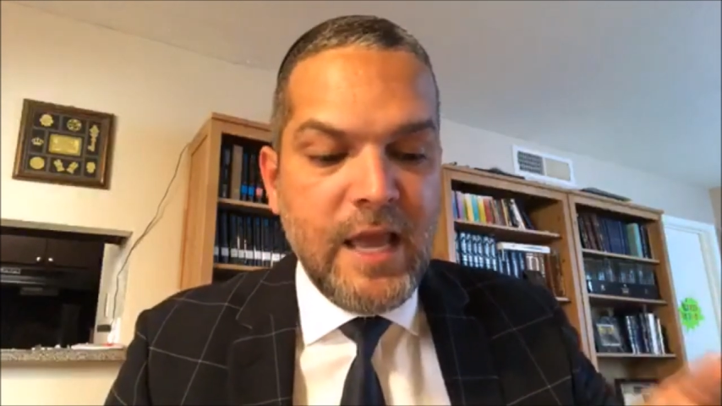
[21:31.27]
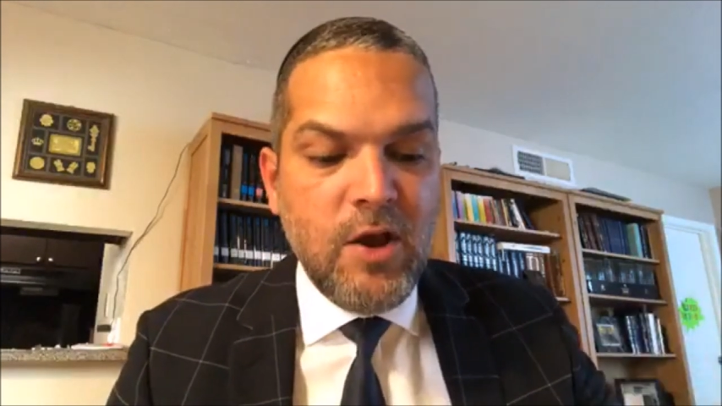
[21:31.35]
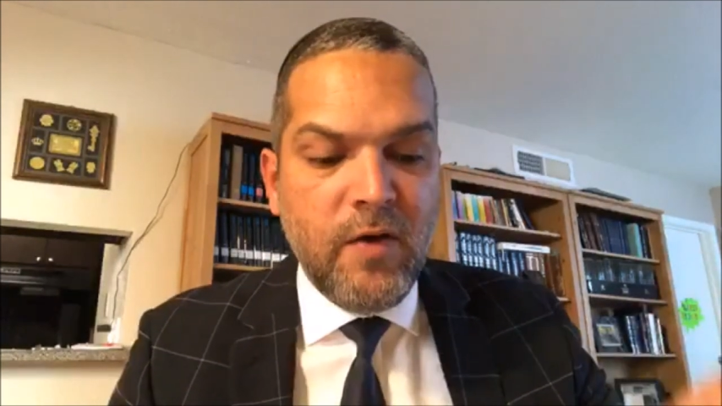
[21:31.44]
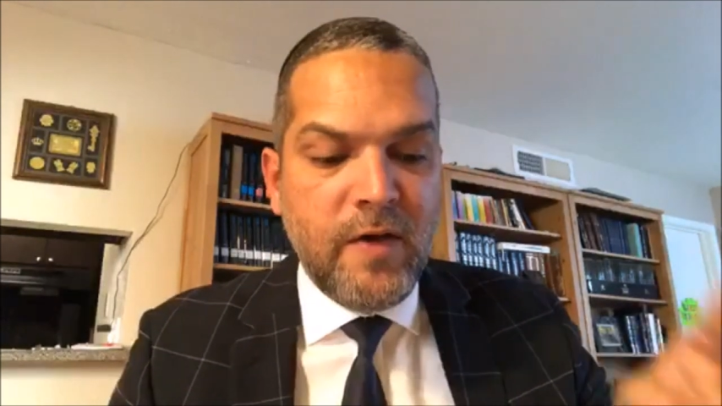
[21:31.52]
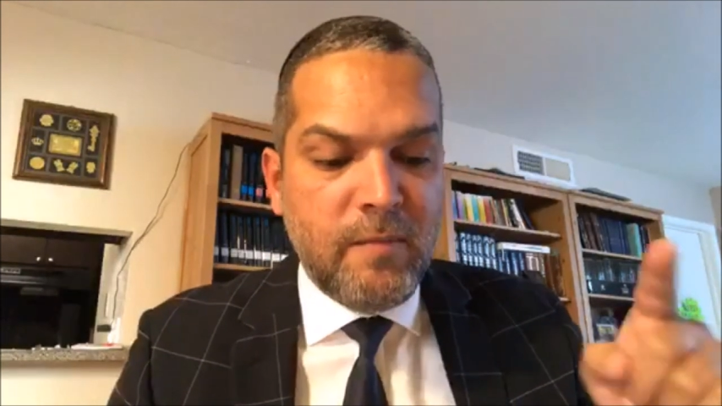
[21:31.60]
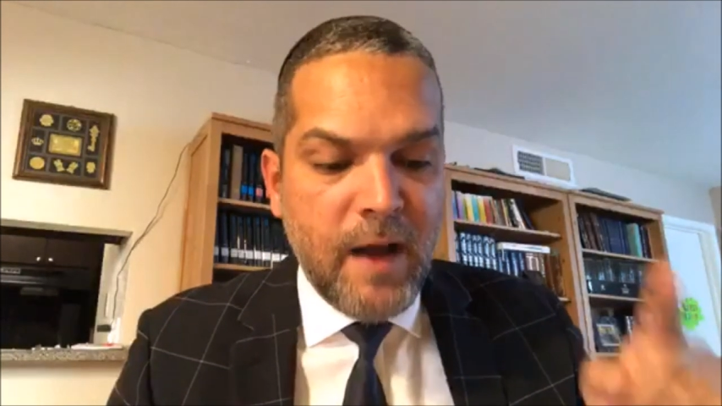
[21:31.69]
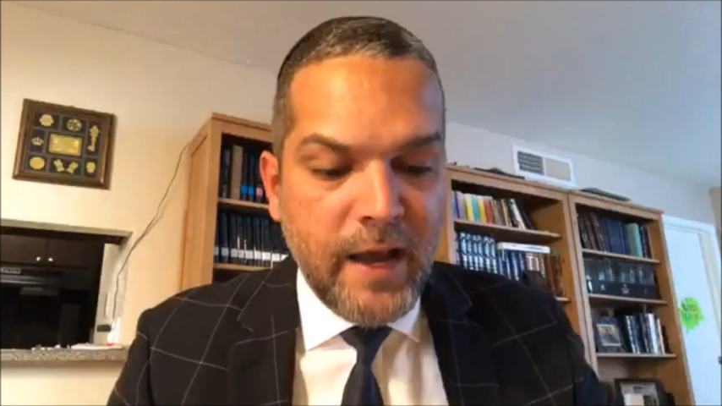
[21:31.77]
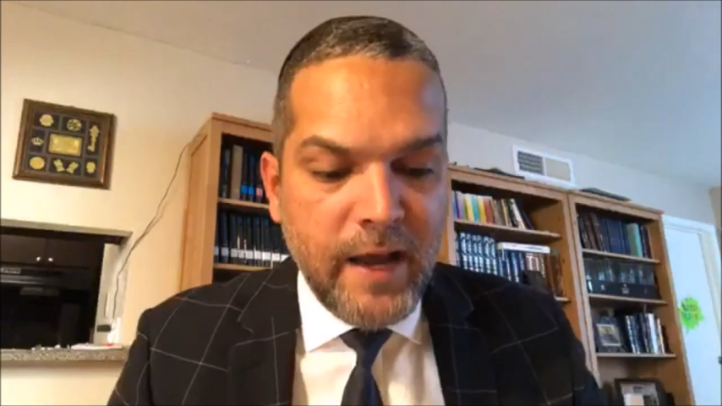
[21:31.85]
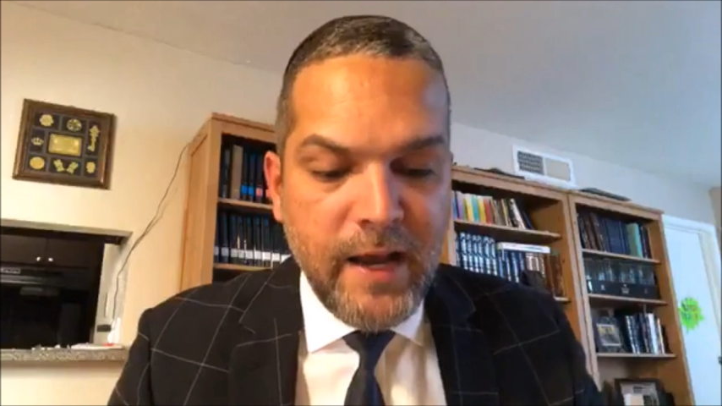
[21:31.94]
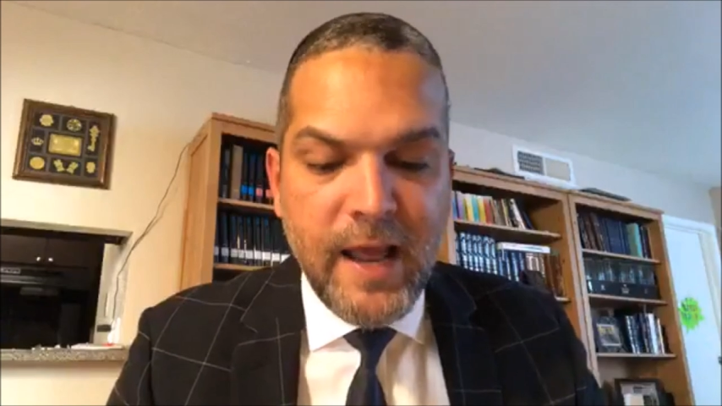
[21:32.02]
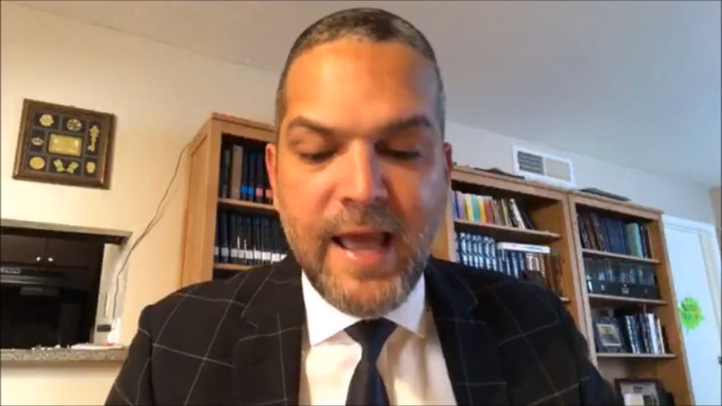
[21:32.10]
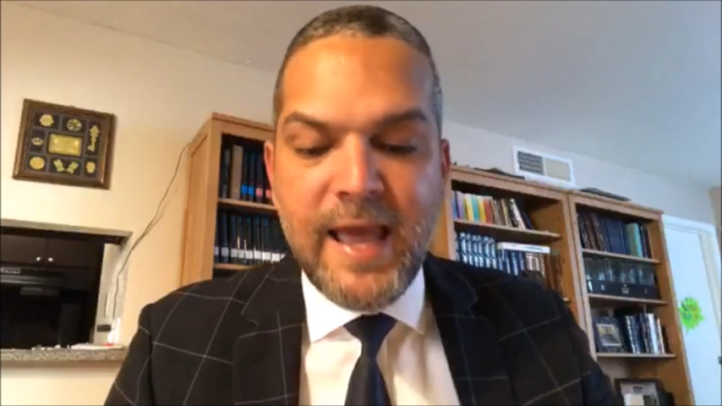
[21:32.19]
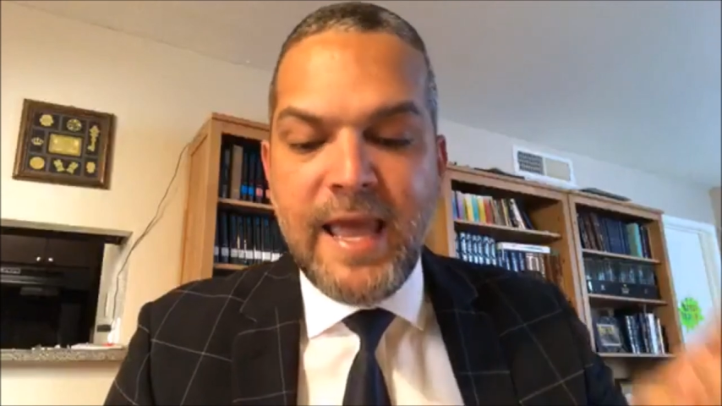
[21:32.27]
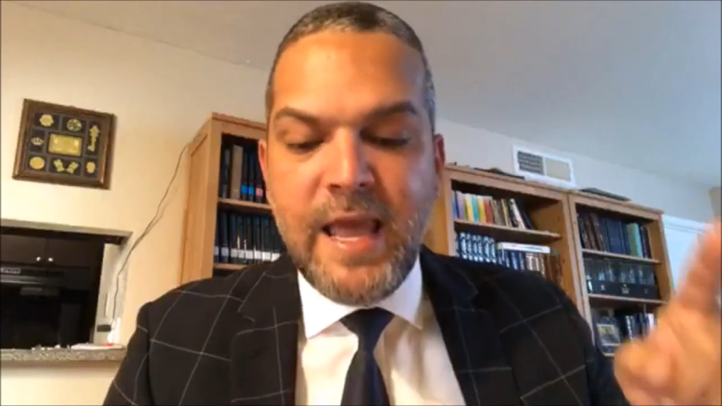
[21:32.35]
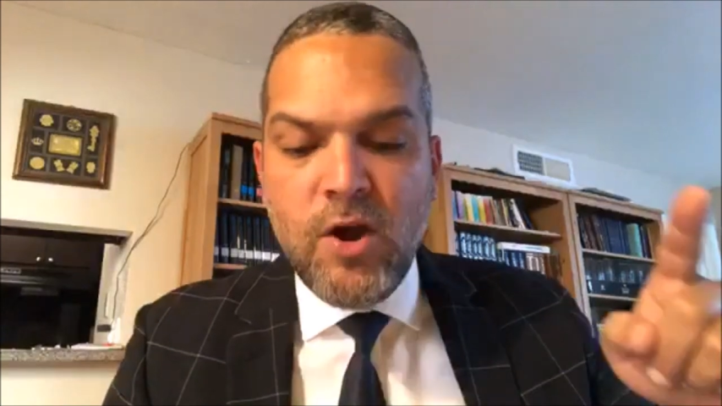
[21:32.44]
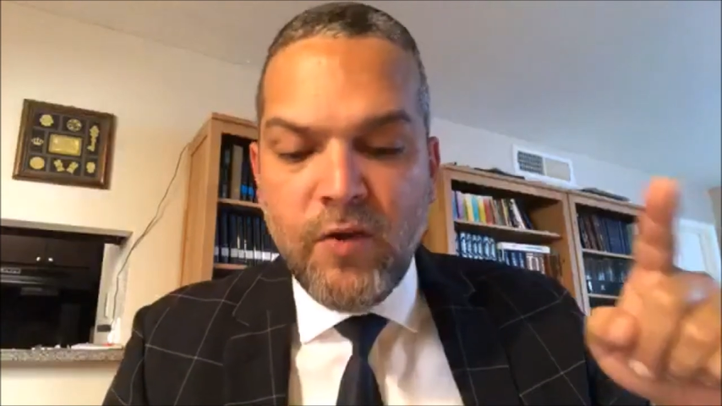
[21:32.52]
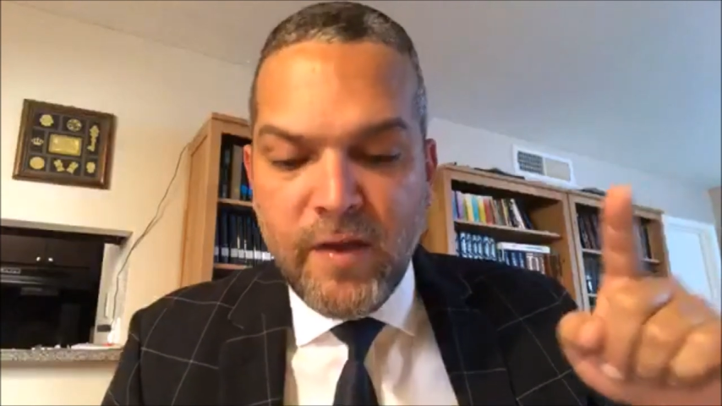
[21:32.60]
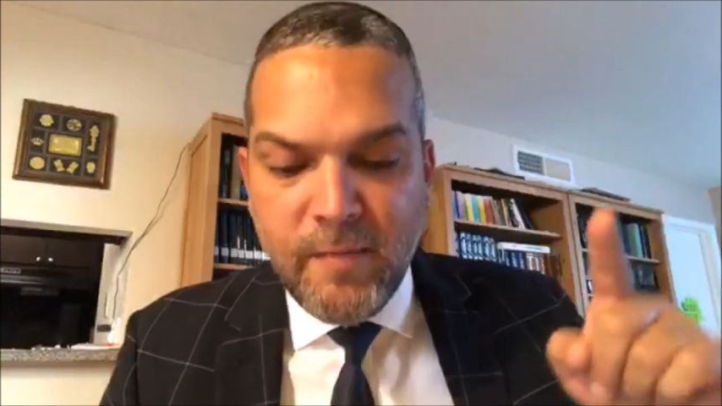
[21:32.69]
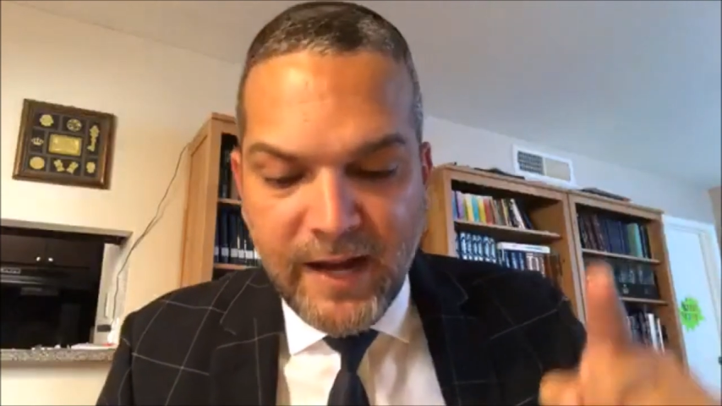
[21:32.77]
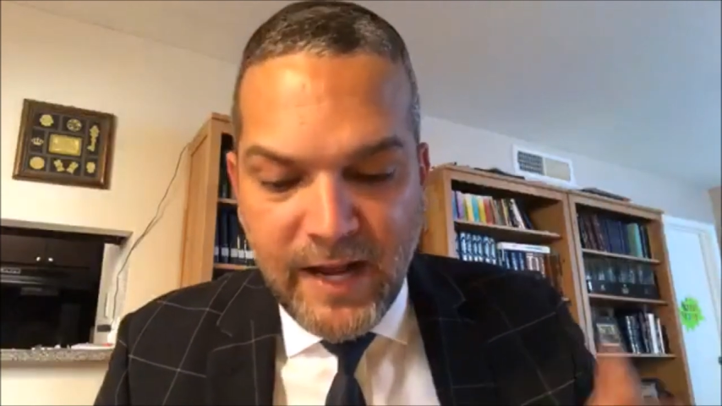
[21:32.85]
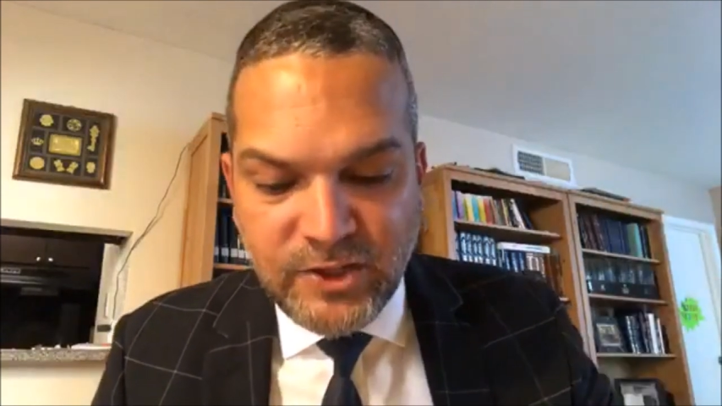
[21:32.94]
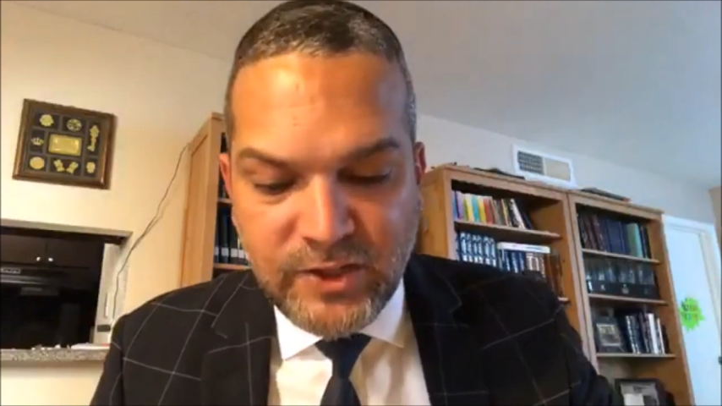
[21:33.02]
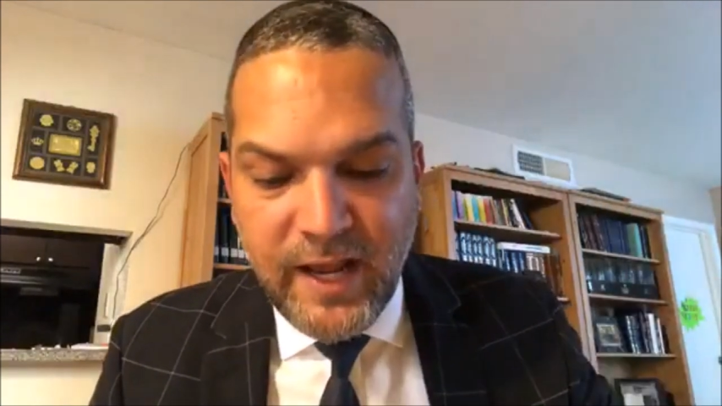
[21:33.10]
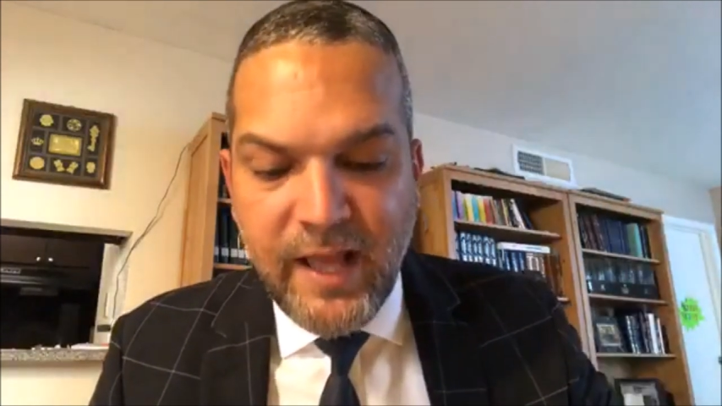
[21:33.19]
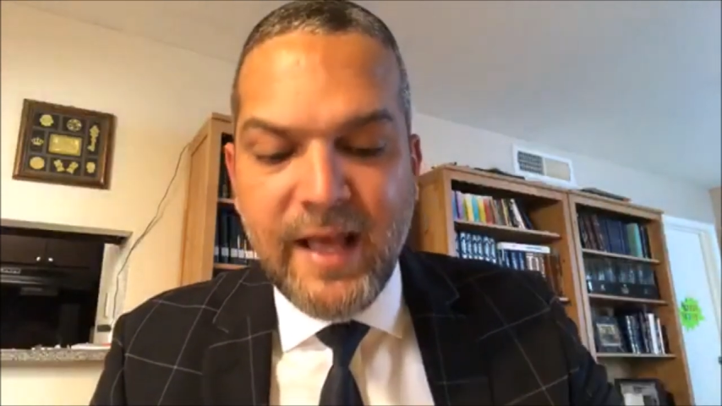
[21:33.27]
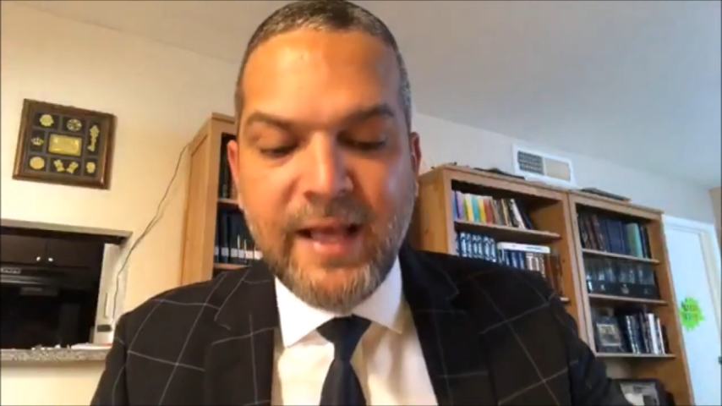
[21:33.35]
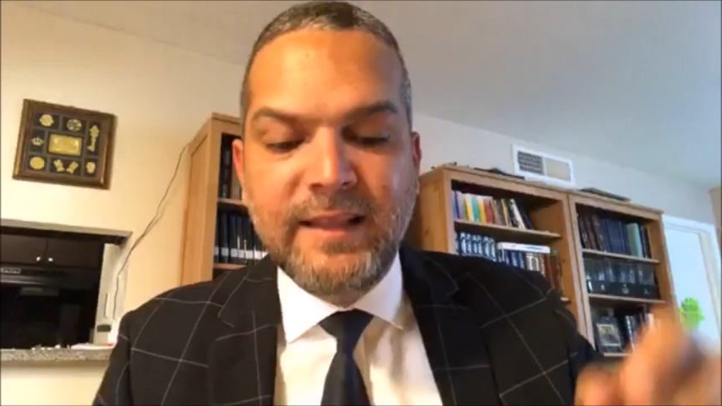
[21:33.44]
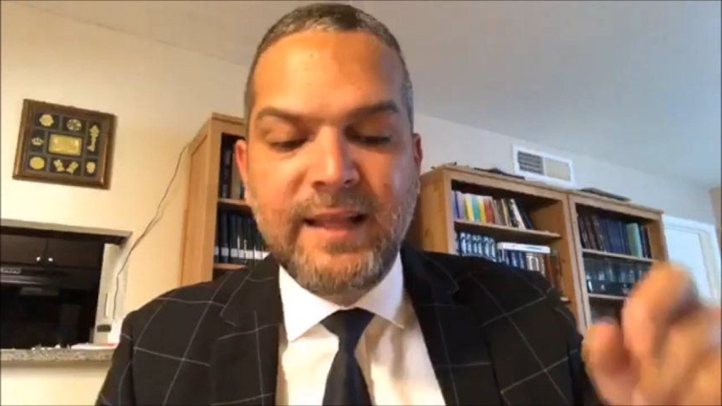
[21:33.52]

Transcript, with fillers: hijo de Mahir, hijo de Manaché,